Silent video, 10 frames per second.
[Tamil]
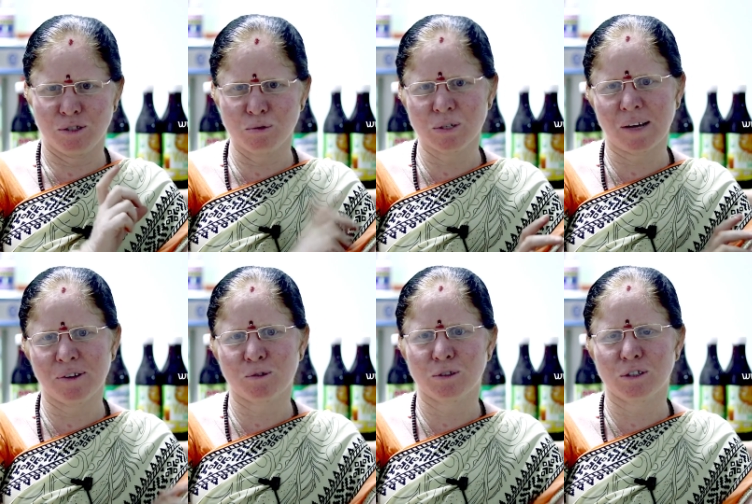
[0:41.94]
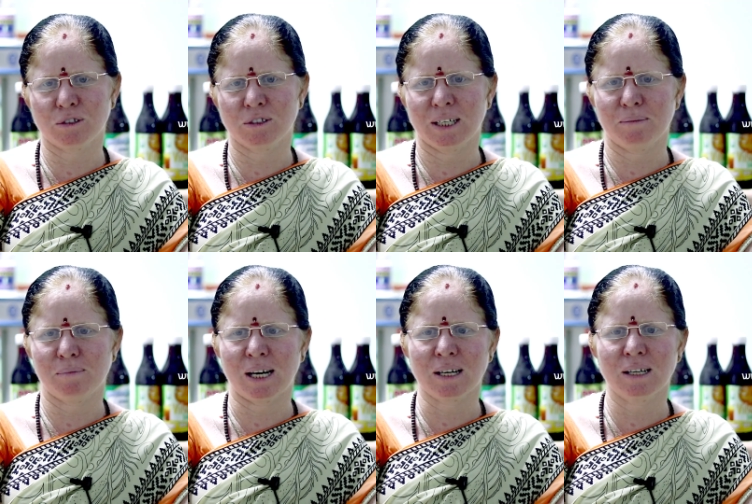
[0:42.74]
ஜூஸாகவே
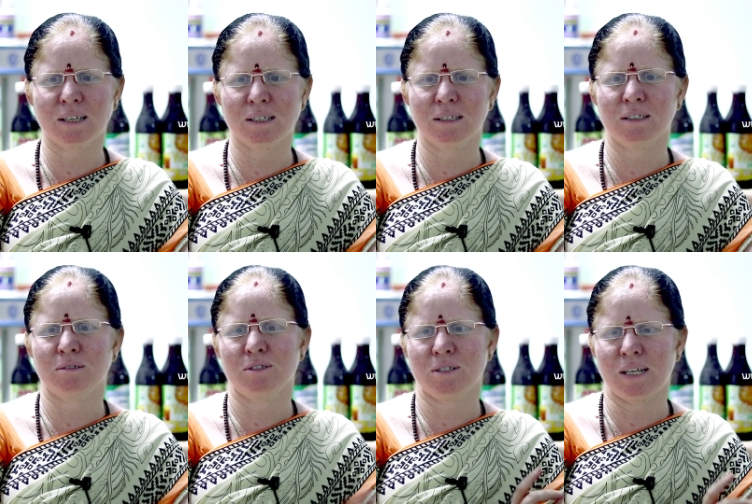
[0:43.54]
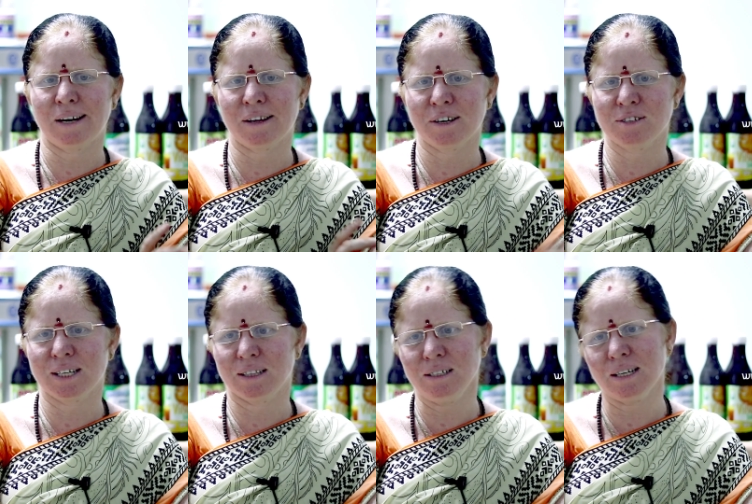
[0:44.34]
கொடுத்துருக்கோங்க கண்டு நன்னாரியும்
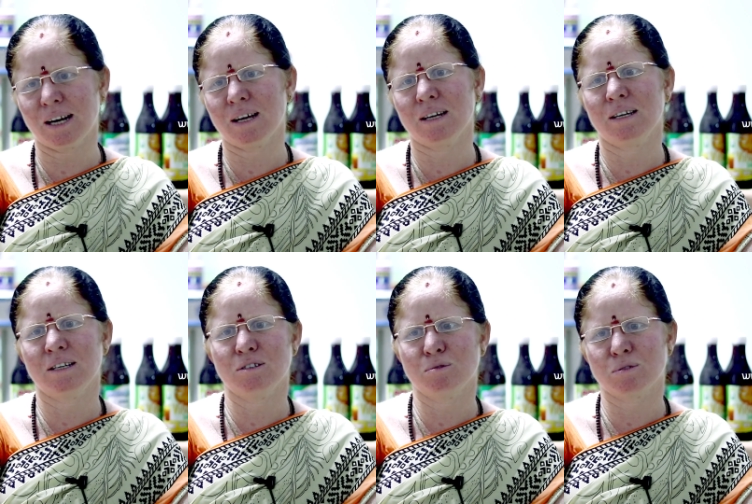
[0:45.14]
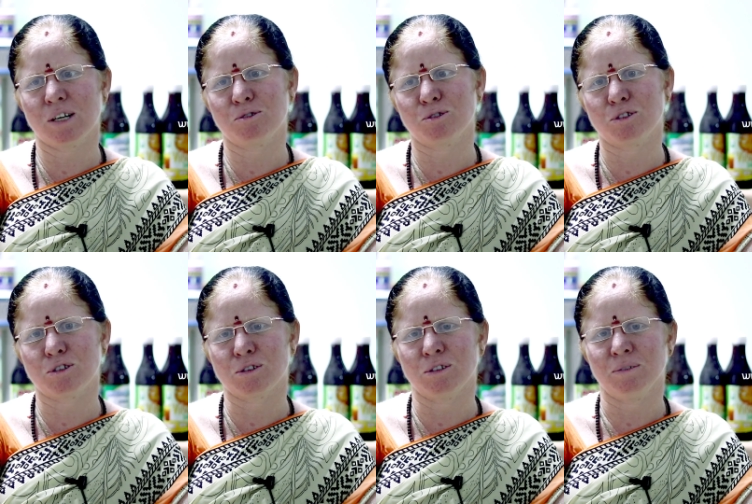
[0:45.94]
சேர்த்து நன்னாரி ஜூஸாக
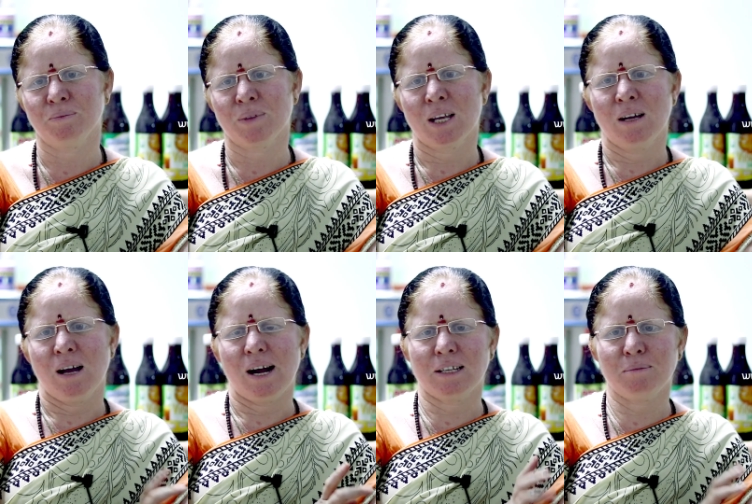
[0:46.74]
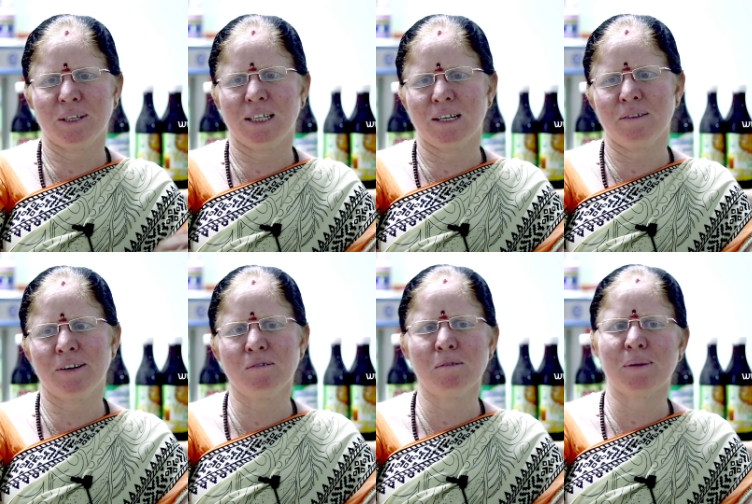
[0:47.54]
கொடுத்துட்ருக்கோம் அடுத்து பார்த்தீங்கன்னா
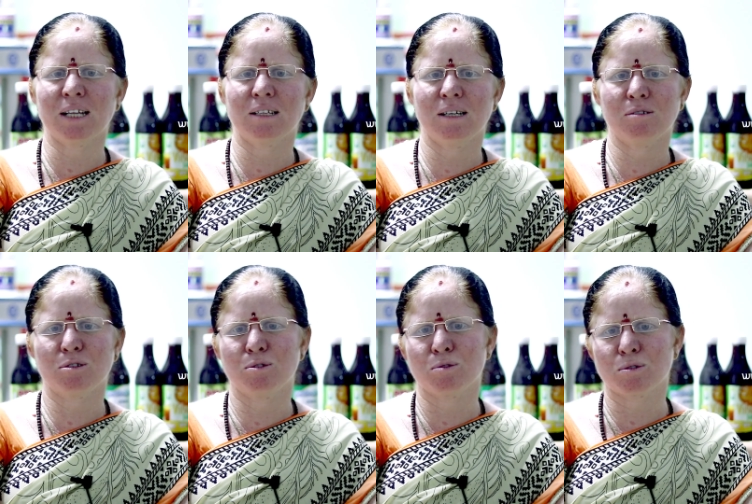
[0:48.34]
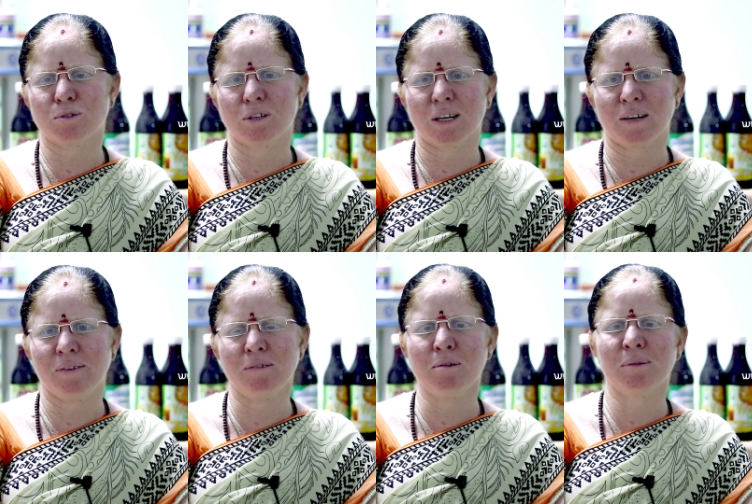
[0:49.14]
வில்வ பழத்தில் ஒரு ஜூஸ் கொடுக்குறாங்க
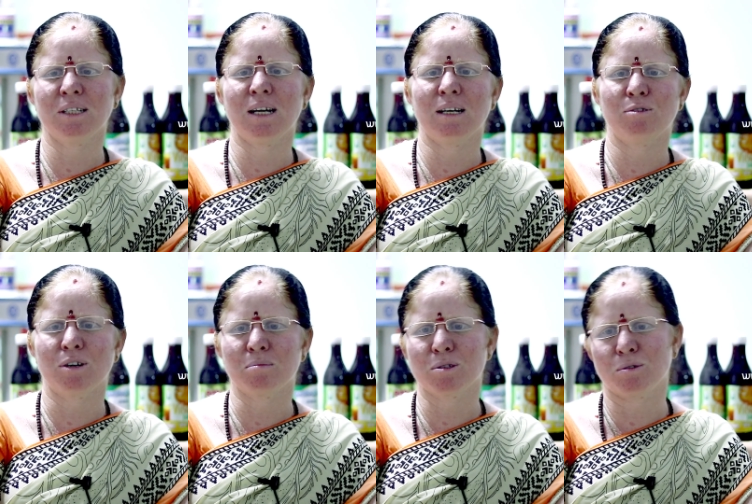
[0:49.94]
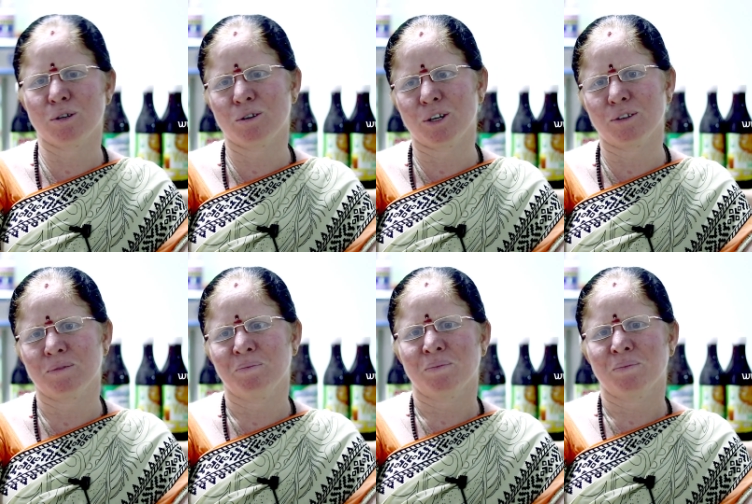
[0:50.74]
வில்வம் வந்து நல்லா உடம்பு சூட்டை குறைக்கும்